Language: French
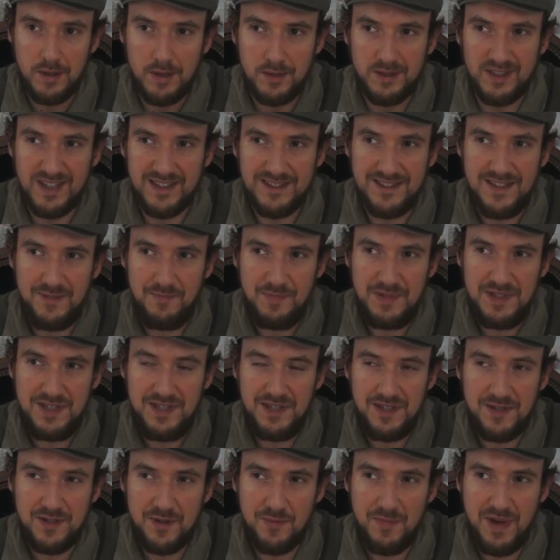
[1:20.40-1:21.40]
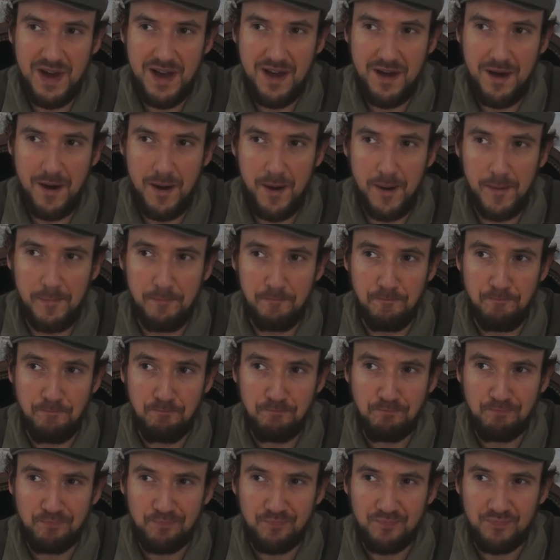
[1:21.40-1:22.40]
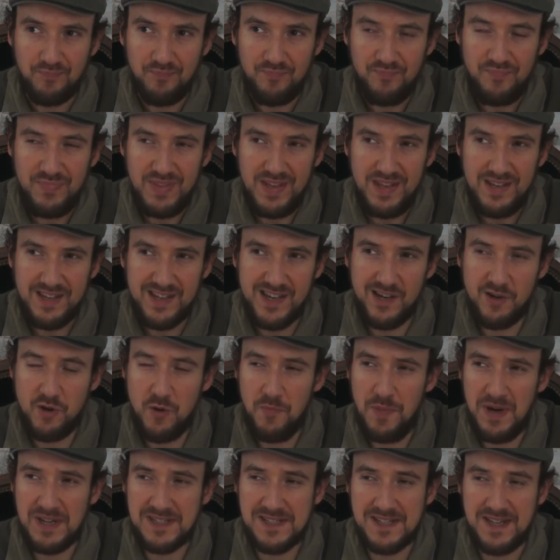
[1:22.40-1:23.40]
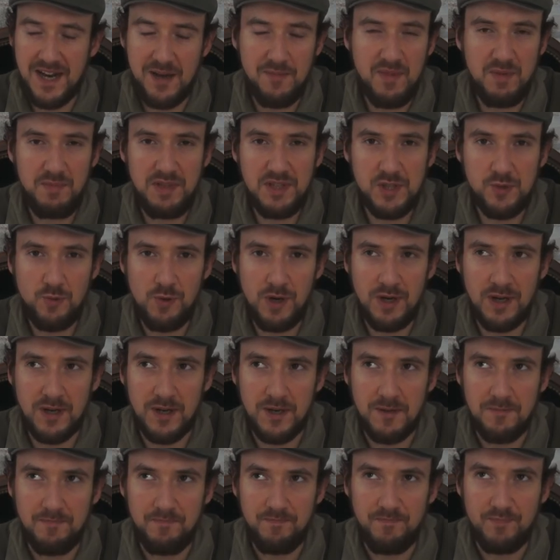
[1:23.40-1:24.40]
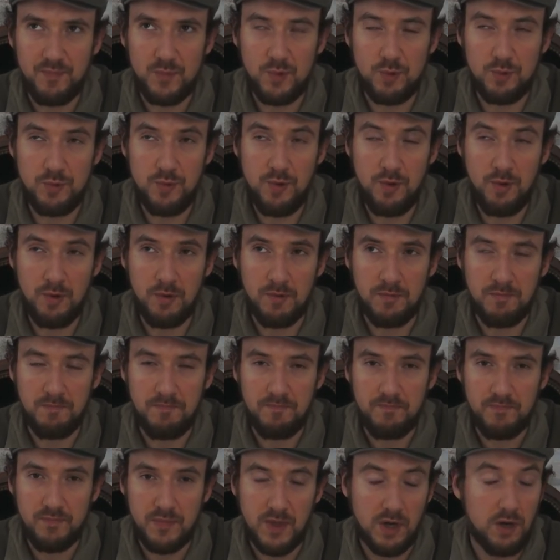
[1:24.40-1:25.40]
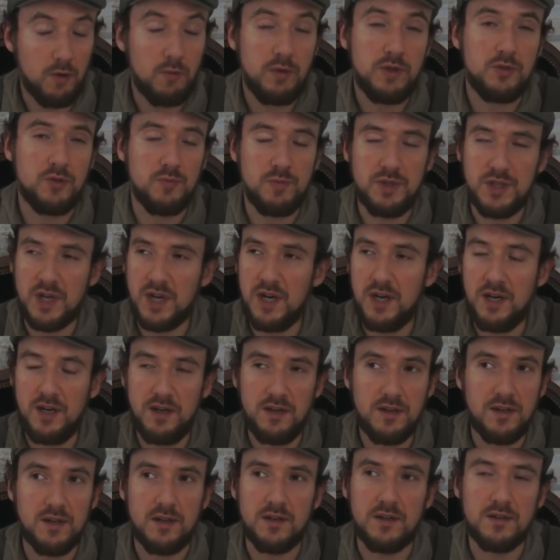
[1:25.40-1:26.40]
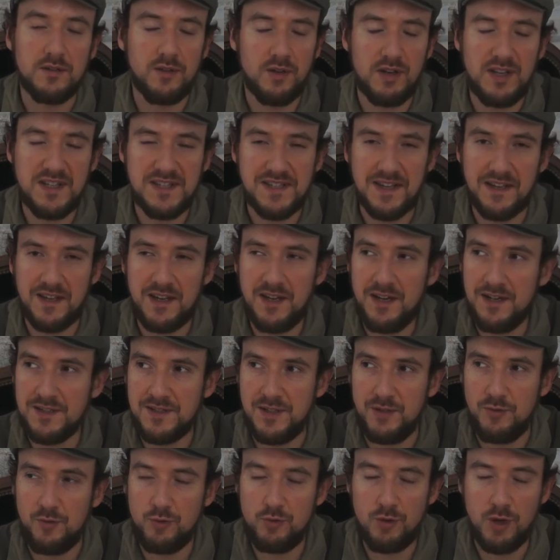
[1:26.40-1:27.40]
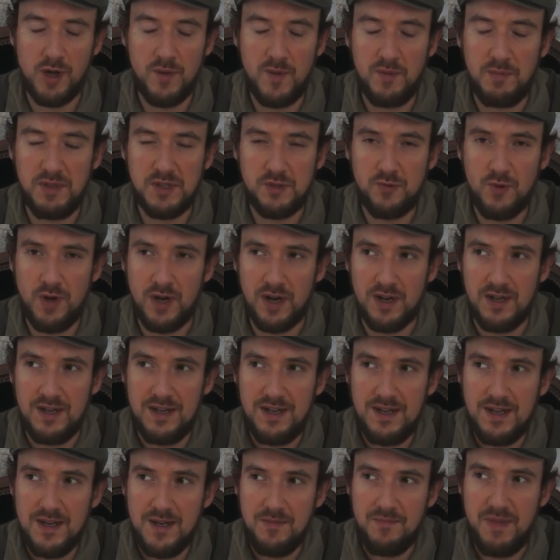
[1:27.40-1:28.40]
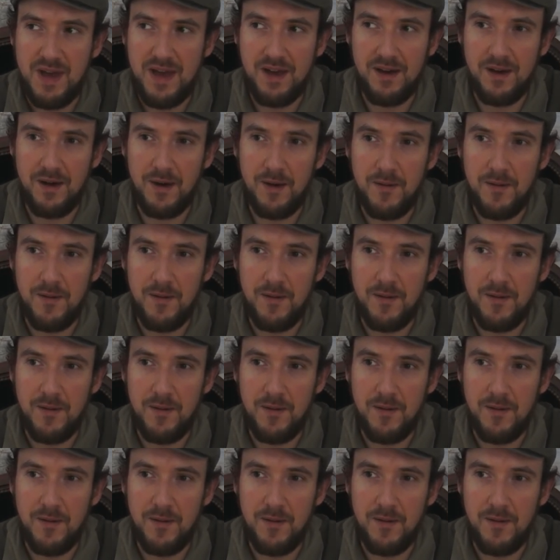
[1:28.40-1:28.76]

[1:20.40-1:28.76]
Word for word: d'un diptyque, mais quelque part, c'est la même histoire tout du long. Alors oui, tu me diras, dans les sagas, c'est toujours la même histoire. Mais